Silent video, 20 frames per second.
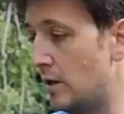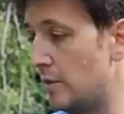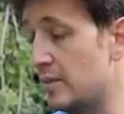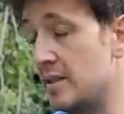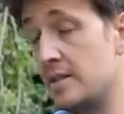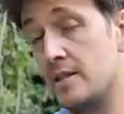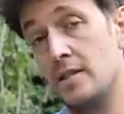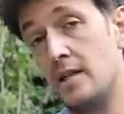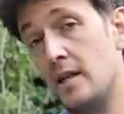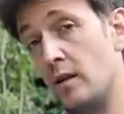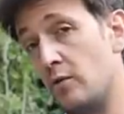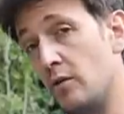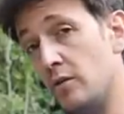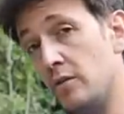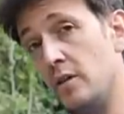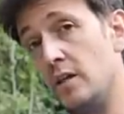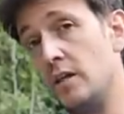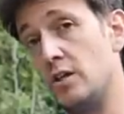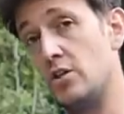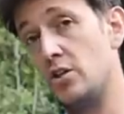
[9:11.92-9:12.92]
la benzina qui
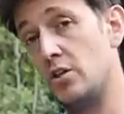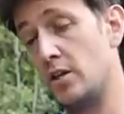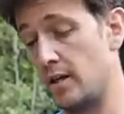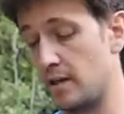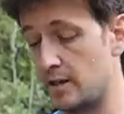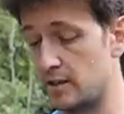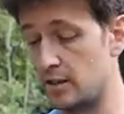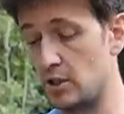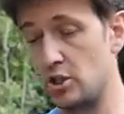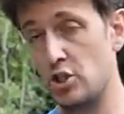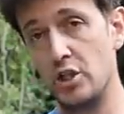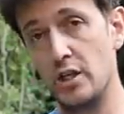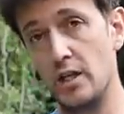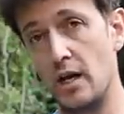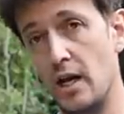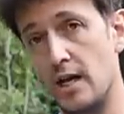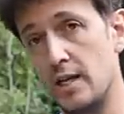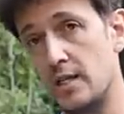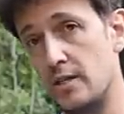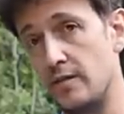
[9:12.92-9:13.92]
finisce si
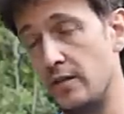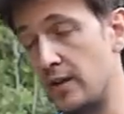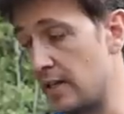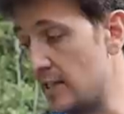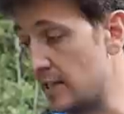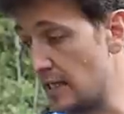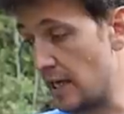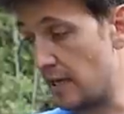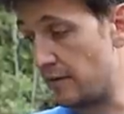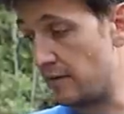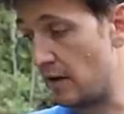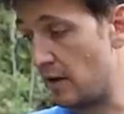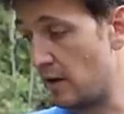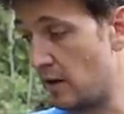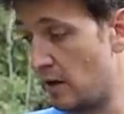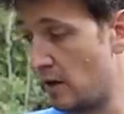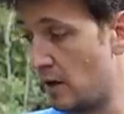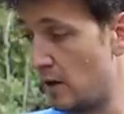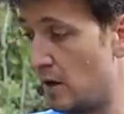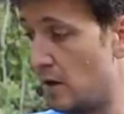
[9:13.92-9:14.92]
gira e si va in riserva.
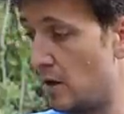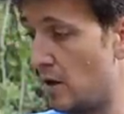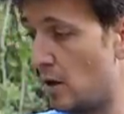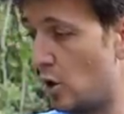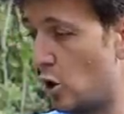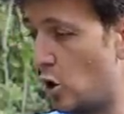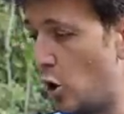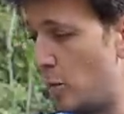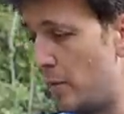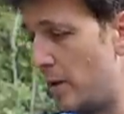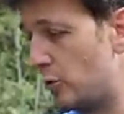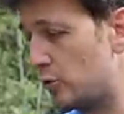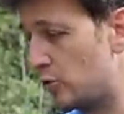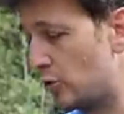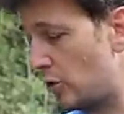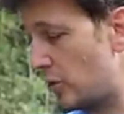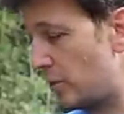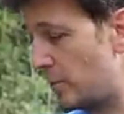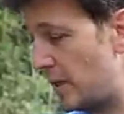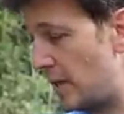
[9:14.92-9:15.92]
Come
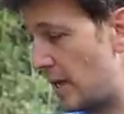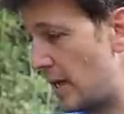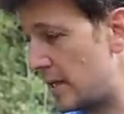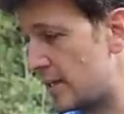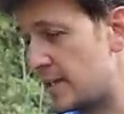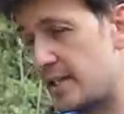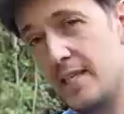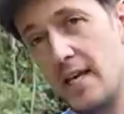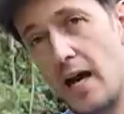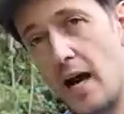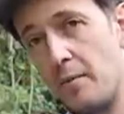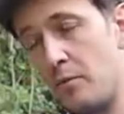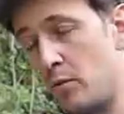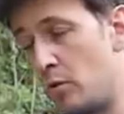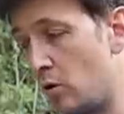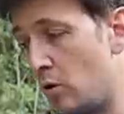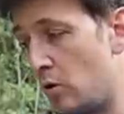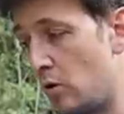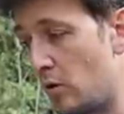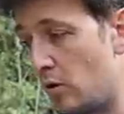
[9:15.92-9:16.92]
autonomia
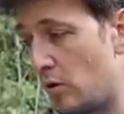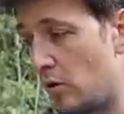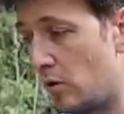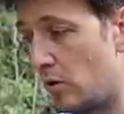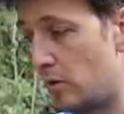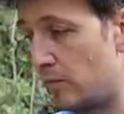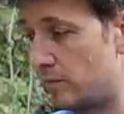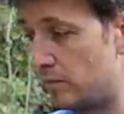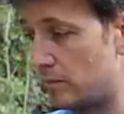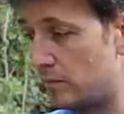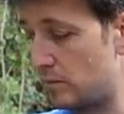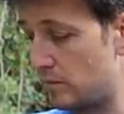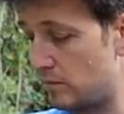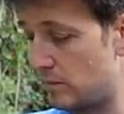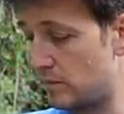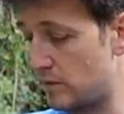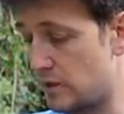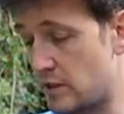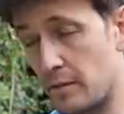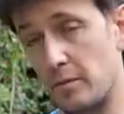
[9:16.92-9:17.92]
siamo
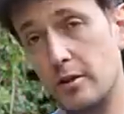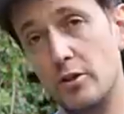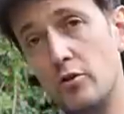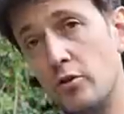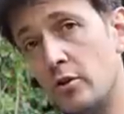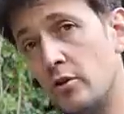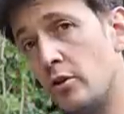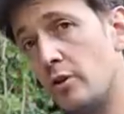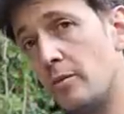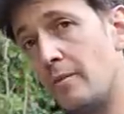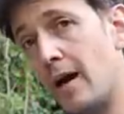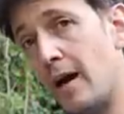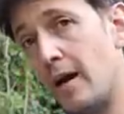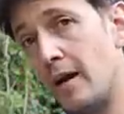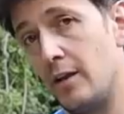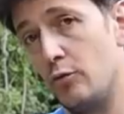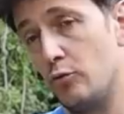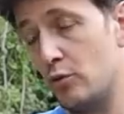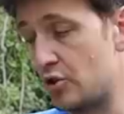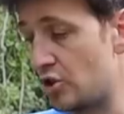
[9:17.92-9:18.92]
serbatoio
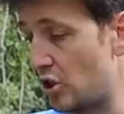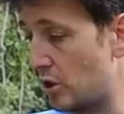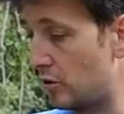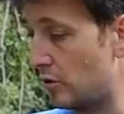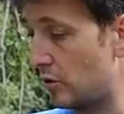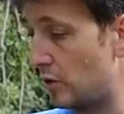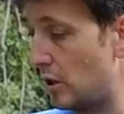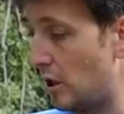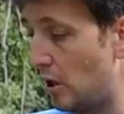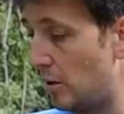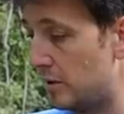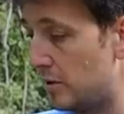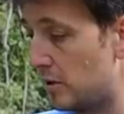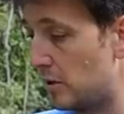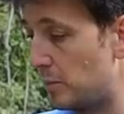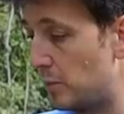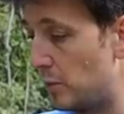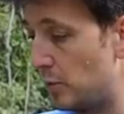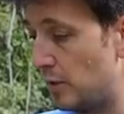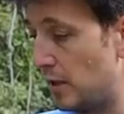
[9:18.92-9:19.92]
normale 200 km
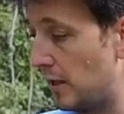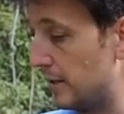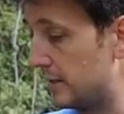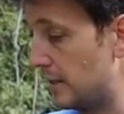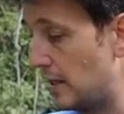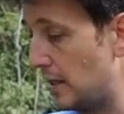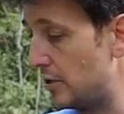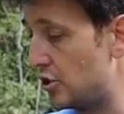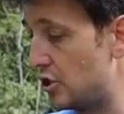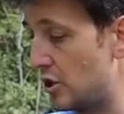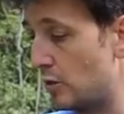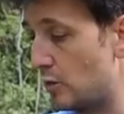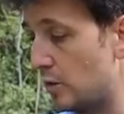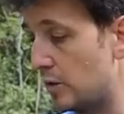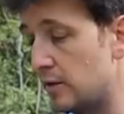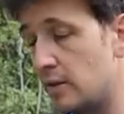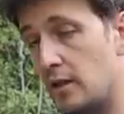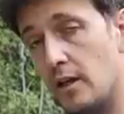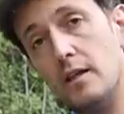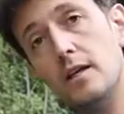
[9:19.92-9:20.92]
più un'altra
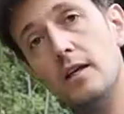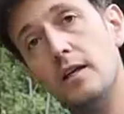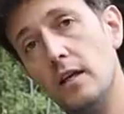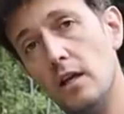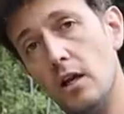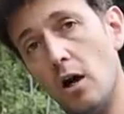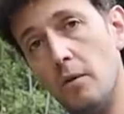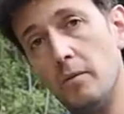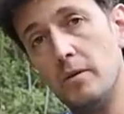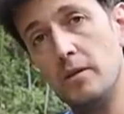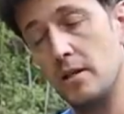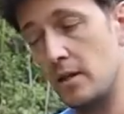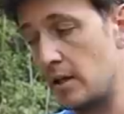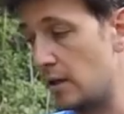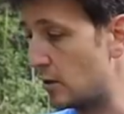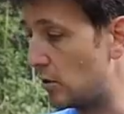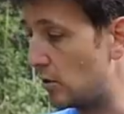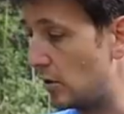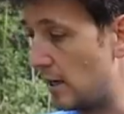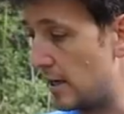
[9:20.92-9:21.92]
cinquantina di chilometri
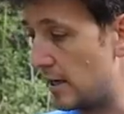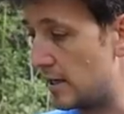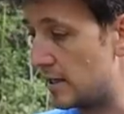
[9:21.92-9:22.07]
con la